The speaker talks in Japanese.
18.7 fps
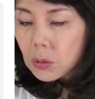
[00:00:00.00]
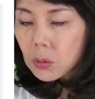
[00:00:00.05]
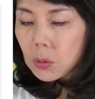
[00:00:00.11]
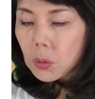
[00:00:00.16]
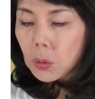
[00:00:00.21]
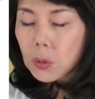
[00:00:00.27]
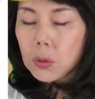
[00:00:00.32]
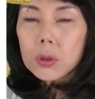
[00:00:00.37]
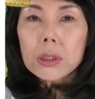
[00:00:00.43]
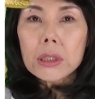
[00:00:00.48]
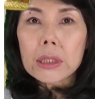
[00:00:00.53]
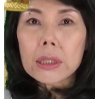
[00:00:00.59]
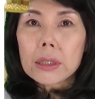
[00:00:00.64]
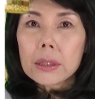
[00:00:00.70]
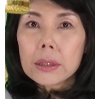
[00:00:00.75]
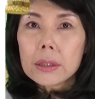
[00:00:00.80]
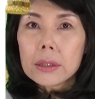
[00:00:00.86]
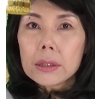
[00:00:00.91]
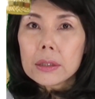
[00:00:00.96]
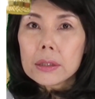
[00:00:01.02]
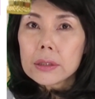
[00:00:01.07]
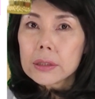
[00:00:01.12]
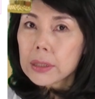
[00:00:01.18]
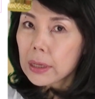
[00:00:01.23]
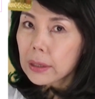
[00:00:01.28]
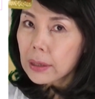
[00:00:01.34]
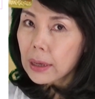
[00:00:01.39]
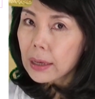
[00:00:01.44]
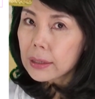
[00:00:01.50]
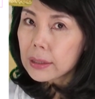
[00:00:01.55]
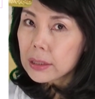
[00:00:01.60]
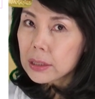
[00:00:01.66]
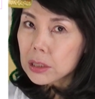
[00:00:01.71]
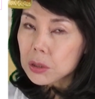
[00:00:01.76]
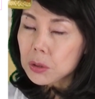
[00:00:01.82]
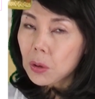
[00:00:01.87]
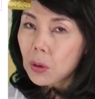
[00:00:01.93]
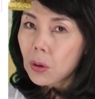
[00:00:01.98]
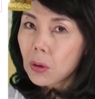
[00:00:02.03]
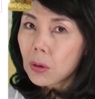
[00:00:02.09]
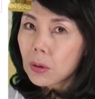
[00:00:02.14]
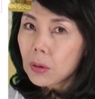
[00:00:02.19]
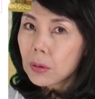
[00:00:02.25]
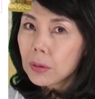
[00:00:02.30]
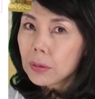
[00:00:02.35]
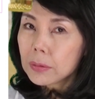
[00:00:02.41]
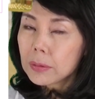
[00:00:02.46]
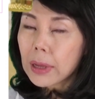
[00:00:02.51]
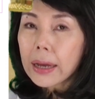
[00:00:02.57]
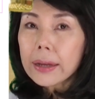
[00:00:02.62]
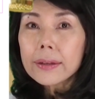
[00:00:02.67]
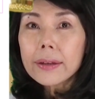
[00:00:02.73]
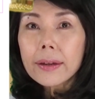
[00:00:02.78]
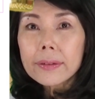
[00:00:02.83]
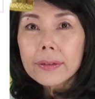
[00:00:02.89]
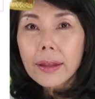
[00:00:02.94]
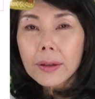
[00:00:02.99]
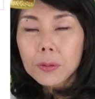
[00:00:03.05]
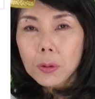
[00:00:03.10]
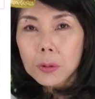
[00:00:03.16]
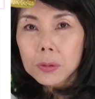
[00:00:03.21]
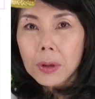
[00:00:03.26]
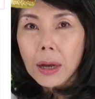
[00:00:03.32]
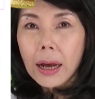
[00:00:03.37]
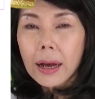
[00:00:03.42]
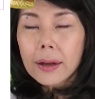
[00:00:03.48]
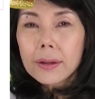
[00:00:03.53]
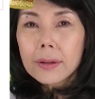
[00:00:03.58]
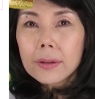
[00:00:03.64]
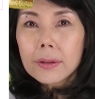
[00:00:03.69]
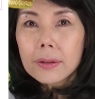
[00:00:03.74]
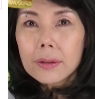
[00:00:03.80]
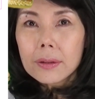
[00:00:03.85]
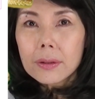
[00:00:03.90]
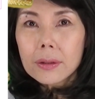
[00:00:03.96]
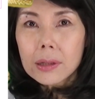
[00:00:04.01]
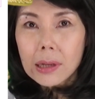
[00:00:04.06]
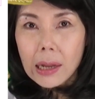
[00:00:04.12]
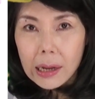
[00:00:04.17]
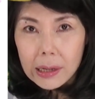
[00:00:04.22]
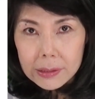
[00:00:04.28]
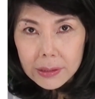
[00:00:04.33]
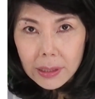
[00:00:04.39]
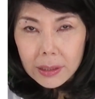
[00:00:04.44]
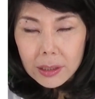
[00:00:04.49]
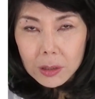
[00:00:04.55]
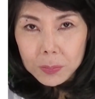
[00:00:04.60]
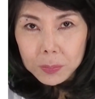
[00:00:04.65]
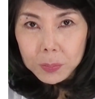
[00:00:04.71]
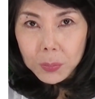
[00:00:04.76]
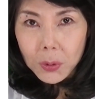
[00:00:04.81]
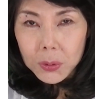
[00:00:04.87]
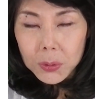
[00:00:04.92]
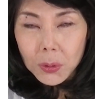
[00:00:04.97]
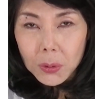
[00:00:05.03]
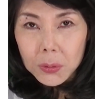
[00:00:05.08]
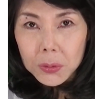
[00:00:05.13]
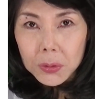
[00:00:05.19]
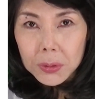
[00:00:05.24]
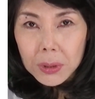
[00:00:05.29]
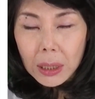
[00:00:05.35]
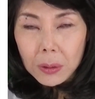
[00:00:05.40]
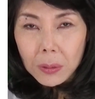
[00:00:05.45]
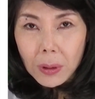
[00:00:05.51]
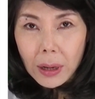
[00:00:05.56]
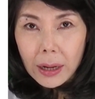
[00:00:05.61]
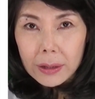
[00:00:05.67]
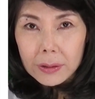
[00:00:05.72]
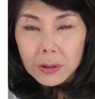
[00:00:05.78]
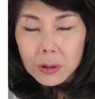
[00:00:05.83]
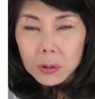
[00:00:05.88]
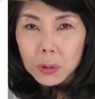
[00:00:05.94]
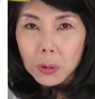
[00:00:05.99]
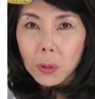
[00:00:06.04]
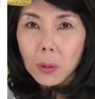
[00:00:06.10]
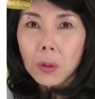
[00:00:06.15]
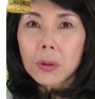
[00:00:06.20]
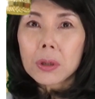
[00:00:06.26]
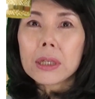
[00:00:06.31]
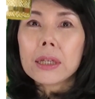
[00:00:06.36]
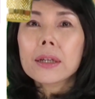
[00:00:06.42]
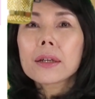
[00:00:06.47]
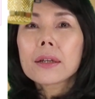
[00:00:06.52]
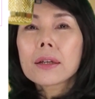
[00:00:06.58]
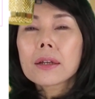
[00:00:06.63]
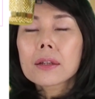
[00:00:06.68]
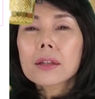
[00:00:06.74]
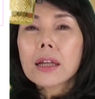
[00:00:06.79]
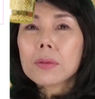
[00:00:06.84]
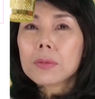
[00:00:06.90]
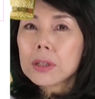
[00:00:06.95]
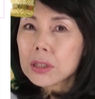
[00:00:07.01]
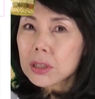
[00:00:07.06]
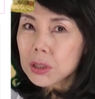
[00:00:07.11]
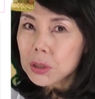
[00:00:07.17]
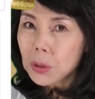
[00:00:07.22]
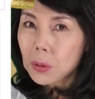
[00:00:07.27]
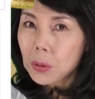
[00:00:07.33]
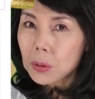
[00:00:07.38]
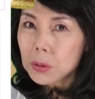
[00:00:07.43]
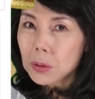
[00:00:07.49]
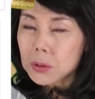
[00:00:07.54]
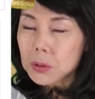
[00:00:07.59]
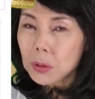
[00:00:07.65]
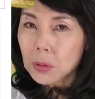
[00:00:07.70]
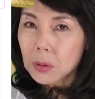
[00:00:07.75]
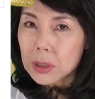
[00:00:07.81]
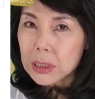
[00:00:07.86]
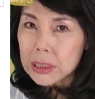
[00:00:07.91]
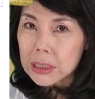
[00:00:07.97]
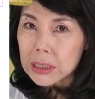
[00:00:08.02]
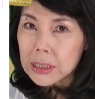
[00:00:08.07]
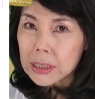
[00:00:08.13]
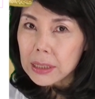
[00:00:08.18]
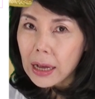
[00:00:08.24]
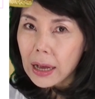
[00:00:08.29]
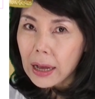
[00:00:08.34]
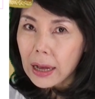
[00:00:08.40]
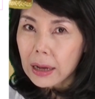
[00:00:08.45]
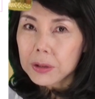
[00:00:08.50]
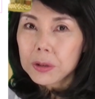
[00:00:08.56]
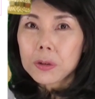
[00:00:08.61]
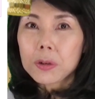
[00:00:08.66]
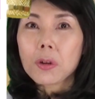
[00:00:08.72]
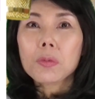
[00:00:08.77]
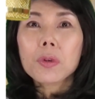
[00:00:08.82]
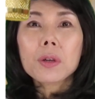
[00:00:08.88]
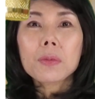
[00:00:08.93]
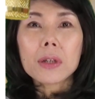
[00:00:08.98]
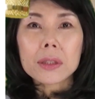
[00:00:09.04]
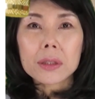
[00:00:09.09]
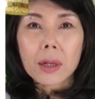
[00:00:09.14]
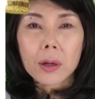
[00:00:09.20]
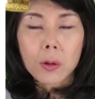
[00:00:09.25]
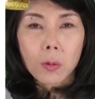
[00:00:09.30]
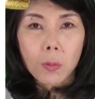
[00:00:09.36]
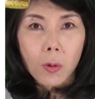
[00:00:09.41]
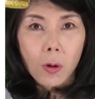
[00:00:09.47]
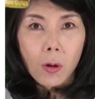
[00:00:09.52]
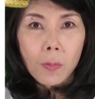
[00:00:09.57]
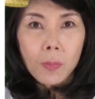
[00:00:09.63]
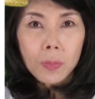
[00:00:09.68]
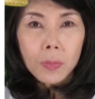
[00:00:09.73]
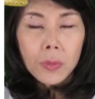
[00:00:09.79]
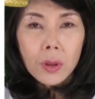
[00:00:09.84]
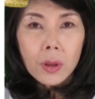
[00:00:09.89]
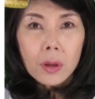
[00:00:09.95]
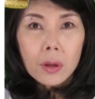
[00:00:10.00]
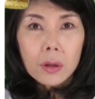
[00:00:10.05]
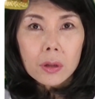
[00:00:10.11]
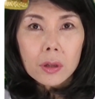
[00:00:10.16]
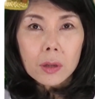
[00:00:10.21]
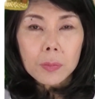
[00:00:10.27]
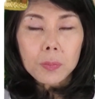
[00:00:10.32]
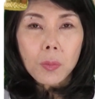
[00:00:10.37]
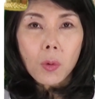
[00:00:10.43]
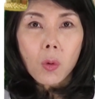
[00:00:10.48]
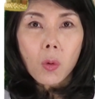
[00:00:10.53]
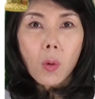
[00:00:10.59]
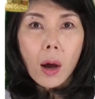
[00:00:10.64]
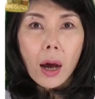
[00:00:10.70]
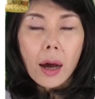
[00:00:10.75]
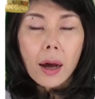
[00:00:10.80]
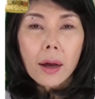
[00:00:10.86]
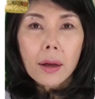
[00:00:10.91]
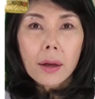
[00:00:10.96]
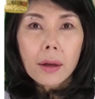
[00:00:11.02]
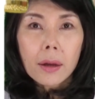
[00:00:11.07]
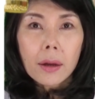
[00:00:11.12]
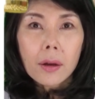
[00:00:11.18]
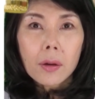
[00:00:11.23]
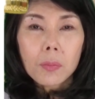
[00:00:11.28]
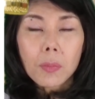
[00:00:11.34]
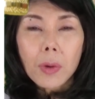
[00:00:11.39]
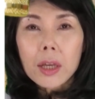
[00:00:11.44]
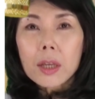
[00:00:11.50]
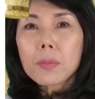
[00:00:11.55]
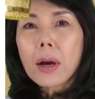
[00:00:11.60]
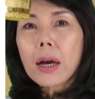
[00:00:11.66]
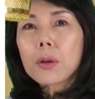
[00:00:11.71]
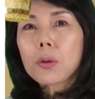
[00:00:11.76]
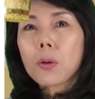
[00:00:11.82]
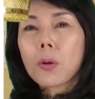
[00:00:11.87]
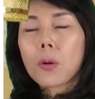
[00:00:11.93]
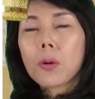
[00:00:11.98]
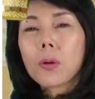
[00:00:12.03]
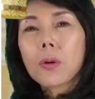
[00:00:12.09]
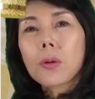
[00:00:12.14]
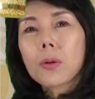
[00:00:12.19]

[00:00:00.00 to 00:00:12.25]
当時世界一の大英帝国がなぜ日本と組んだのかっていうところにダヴィンチコードその1位があるように思いますけれども日本はまあ、今の